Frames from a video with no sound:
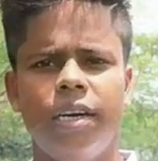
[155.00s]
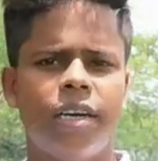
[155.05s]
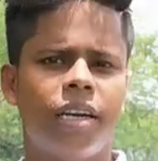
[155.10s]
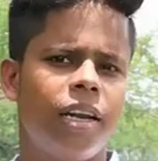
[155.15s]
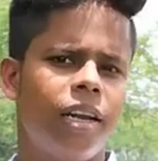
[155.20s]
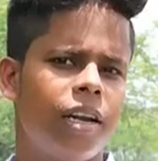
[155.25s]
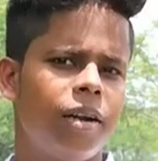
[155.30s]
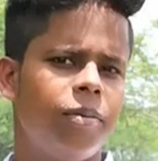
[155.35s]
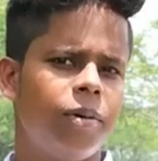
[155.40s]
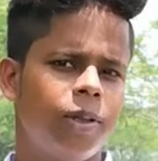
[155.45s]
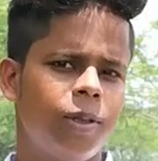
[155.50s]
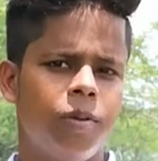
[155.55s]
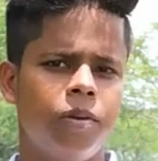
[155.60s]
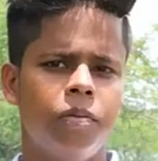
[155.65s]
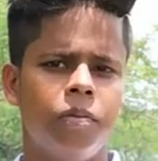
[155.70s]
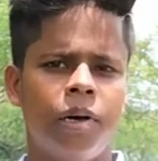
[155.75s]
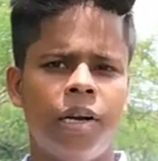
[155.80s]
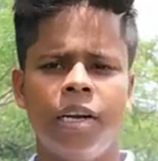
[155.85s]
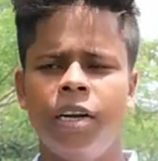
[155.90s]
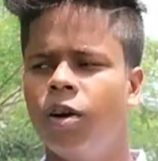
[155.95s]
লেটেলারের মাধ্যমে
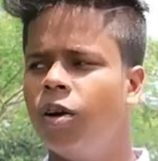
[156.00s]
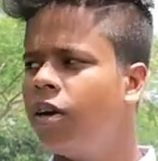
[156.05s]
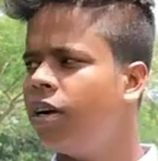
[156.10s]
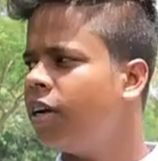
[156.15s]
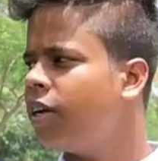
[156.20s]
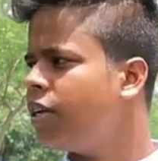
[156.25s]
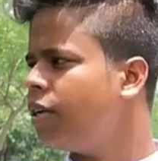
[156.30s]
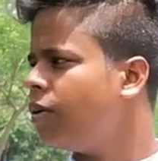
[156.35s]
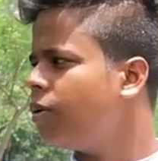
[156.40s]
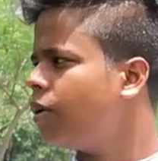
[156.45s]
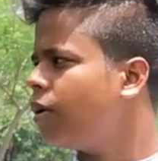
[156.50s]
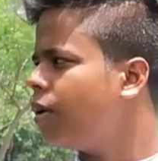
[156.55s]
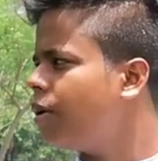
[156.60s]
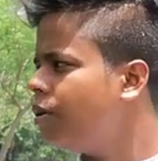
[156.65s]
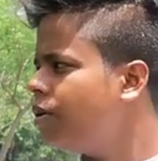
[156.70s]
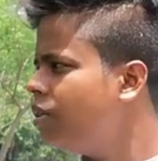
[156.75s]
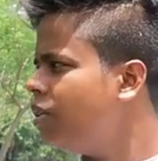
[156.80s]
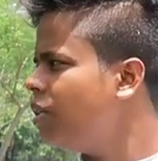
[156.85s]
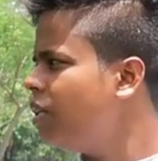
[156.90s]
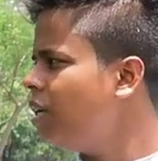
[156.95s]
মানি লন্ডারিং করা
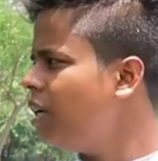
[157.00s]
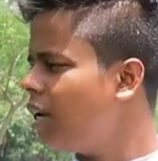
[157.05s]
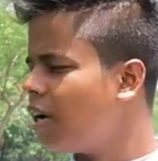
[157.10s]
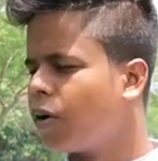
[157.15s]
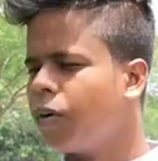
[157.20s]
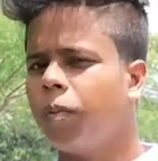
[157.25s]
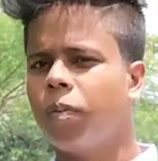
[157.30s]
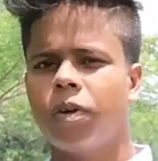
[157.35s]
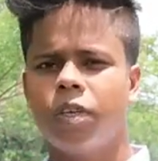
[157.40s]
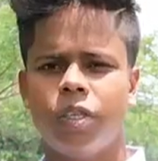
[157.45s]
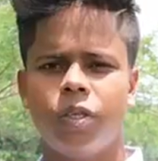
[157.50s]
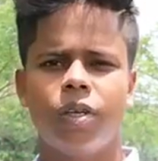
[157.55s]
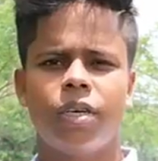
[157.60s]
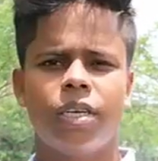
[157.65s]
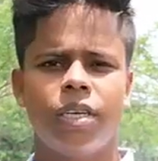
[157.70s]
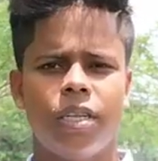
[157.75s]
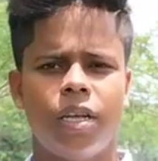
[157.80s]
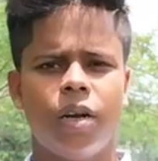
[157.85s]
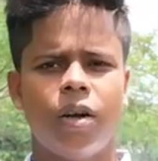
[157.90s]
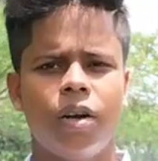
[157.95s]
হচ্ছে এরকম কিছু
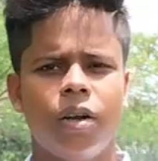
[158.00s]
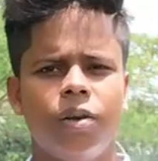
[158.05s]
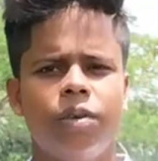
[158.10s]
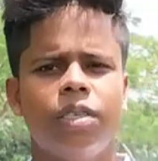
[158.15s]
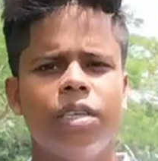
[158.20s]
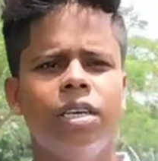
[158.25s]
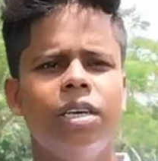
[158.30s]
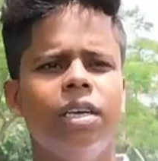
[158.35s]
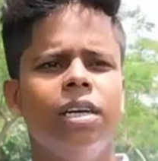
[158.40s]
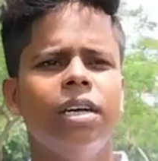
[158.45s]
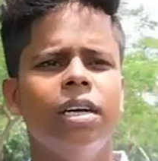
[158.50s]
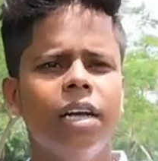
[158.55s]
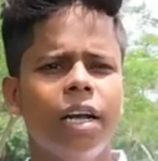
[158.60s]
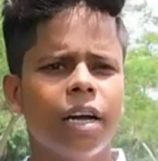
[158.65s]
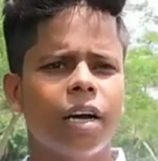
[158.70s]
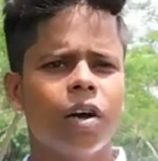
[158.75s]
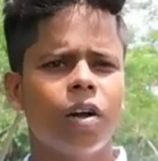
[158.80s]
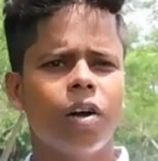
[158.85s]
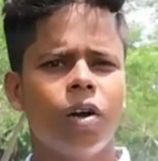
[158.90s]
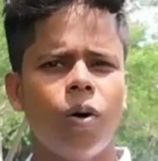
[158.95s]
একটা ধারণা হচ্ছে এই
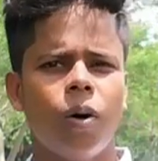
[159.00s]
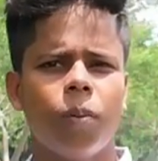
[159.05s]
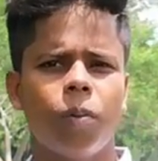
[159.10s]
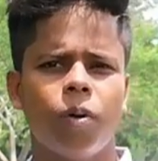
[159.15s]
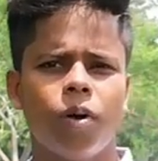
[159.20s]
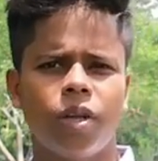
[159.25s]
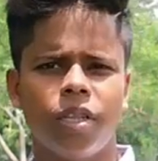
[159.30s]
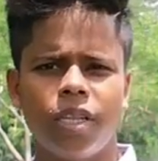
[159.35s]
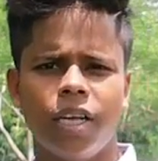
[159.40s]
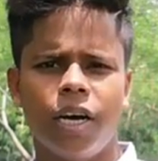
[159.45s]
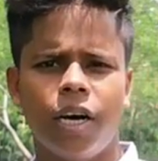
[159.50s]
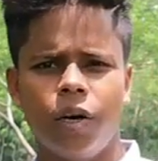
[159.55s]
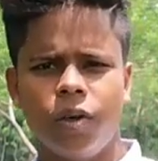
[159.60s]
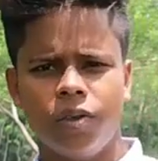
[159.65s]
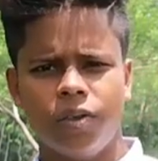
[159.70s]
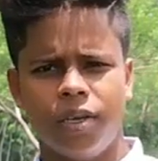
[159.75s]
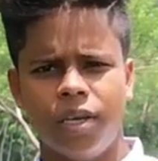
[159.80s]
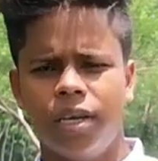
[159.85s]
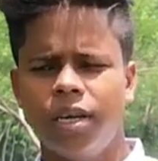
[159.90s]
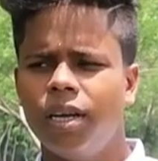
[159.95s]
কারণে অফ করে দেওয়া
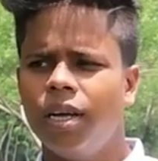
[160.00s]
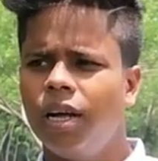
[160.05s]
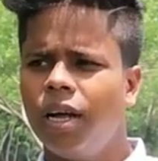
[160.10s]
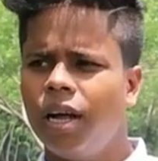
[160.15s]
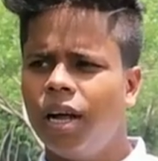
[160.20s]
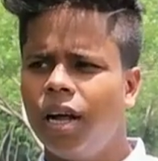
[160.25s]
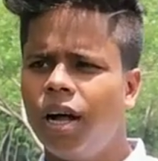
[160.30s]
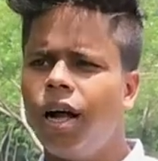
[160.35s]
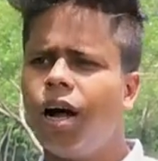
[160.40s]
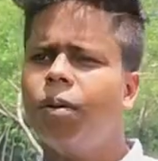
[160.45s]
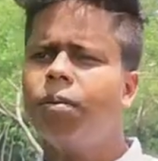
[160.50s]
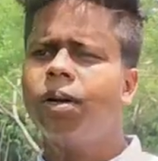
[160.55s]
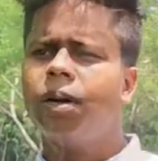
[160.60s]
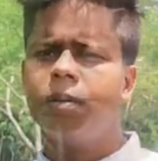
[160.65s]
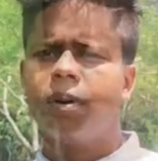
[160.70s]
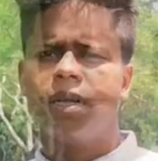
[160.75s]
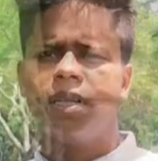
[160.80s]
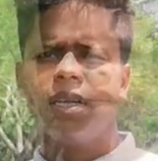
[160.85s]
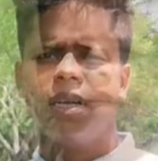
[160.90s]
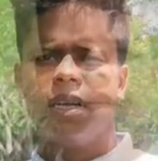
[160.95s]
হয়েছে আমি
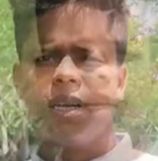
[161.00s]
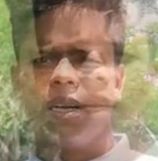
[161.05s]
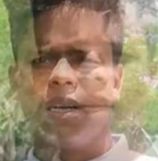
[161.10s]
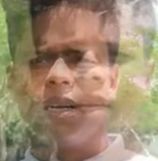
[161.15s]
আপনাদের